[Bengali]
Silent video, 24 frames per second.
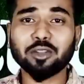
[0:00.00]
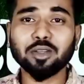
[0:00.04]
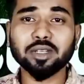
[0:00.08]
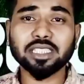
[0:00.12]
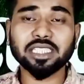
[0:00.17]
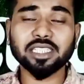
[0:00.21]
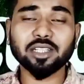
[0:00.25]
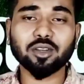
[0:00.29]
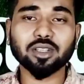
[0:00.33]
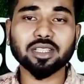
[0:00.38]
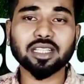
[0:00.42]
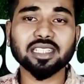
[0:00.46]
আরও
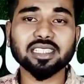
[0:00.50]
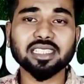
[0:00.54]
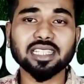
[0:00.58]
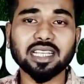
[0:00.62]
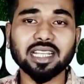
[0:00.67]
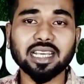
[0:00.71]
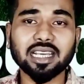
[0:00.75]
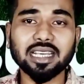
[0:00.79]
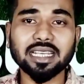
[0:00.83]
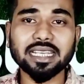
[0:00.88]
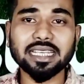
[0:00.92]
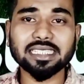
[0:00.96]
একটি কথা
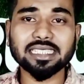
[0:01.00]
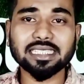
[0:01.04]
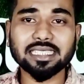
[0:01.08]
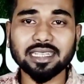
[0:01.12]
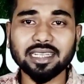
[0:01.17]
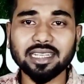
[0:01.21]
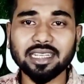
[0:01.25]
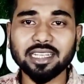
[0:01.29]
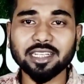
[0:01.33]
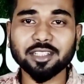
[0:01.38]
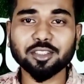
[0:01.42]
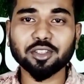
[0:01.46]
যারা
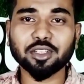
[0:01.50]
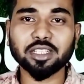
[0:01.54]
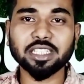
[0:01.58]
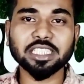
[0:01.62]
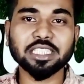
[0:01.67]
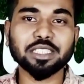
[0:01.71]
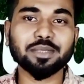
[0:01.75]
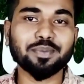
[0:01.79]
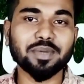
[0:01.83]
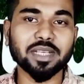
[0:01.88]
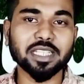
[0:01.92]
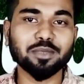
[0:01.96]
এসআর
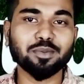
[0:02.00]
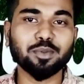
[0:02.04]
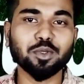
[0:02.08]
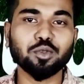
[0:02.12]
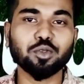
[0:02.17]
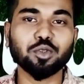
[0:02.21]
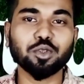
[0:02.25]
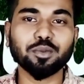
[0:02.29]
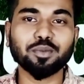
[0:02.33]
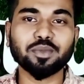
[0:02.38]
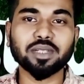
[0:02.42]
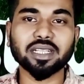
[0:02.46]
ইলেকট্রনিক্স ফেসবুক
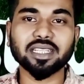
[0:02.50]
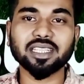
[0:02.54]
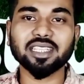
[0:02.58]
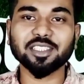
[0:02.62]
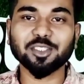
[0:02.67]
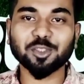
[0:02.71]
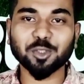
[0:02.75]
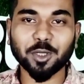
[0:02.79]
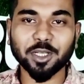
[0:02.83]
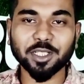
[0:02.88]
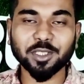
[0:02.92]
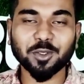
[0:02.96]
গ্রুপটাতে
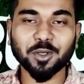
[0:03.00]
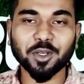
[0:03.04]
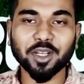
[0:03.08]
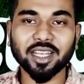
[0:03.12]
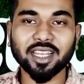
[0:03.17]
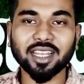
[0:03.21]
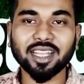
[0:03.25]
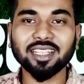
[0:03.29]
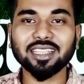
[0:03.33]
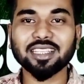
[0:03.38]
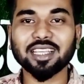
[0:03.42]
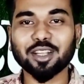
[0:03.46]
জয়েন
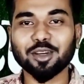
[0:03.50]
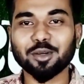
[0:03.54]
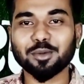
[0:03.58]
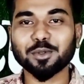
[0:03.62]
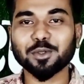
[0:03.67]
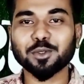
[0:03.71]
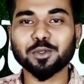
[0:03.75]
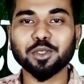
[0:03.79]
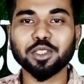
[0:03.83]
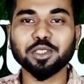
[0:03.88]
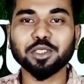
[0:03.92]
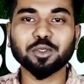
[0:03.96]
করেন নাই তারা
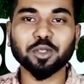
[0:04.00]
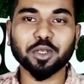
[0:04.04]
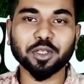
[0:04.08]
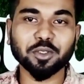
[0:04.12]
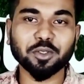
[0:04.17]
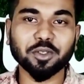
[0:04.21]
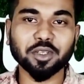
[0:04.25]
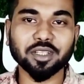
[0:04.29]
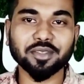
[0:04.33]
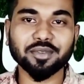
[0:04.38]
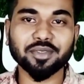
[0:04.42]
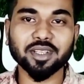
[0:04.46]
অবশ্যই জয়েন
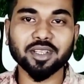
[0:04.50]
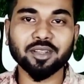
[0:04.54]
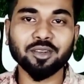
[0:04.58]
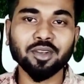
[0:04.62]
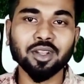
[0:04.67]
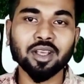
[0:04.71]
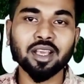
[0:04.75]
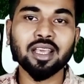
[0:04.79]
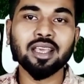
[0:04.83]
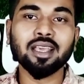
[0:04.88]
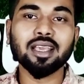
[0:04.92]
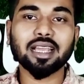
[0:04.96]
করে ফেলুন
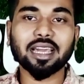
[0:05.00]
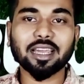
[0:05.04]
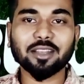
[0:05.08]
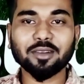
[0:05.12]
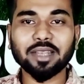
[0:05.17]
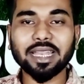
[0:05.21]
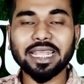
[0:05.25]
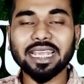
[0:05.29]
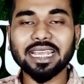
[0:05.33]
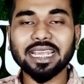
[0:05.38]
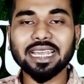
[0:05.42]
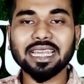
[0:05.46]

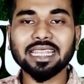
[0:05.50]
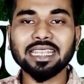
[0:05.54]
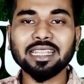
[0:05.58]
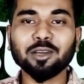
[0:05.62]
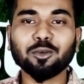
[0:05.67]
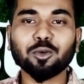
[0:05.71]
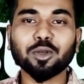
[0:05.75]
কারণ এখানে